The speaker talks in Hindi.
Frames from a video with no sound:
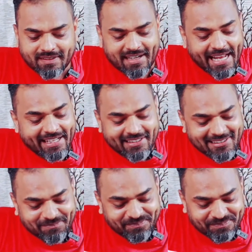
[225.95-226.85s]
try
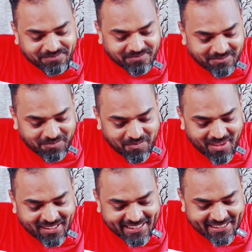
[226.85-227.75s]
it
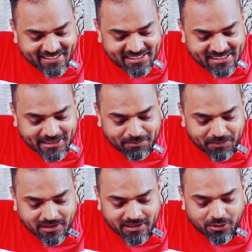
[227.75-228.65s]
eat the chip
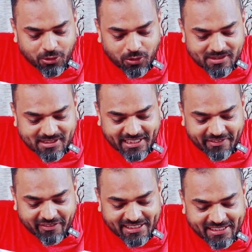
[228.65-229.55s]
don't say
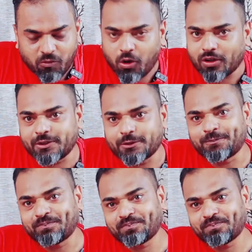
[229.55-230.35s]
we didn't warn you